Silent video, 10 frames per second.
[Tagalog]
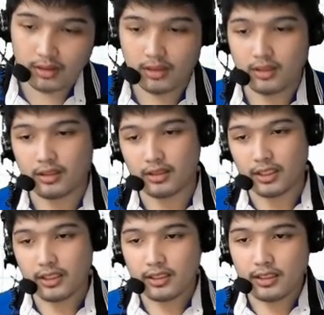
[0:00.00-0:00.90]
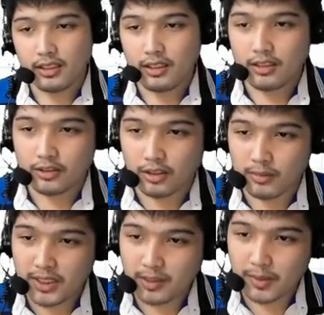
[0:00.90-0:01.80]
Okay? So,
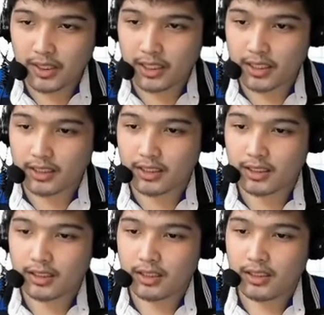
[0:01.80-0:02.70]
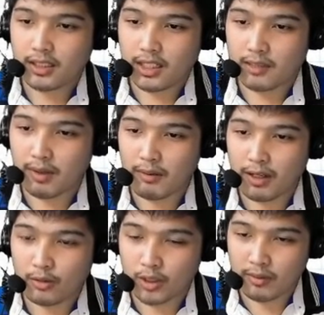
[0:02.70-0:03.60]
ibig sabihin,
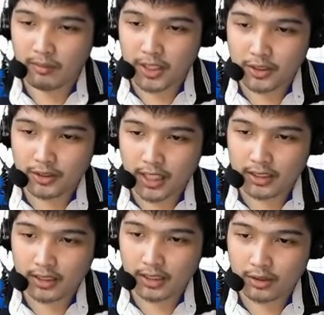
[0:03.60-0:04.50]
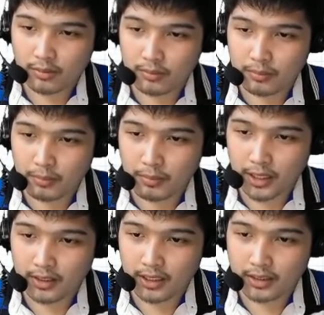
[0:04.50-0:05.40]
halimbawa, kung i-measure natin itong,
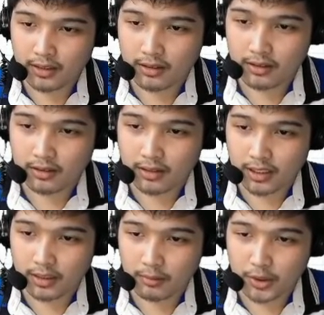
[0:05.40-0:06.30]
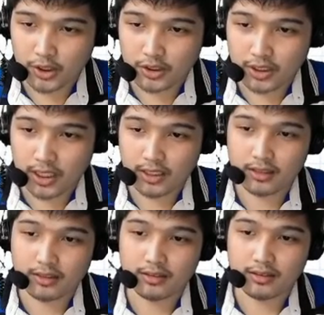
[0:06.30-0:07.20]
ano na to, itong position niya na
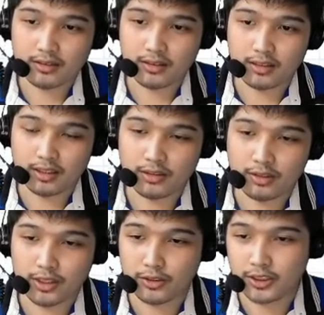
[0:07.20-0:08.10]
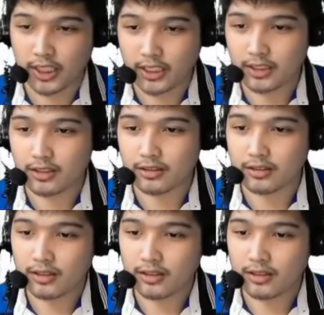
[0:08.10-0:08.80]
to, yung, yung shade ko.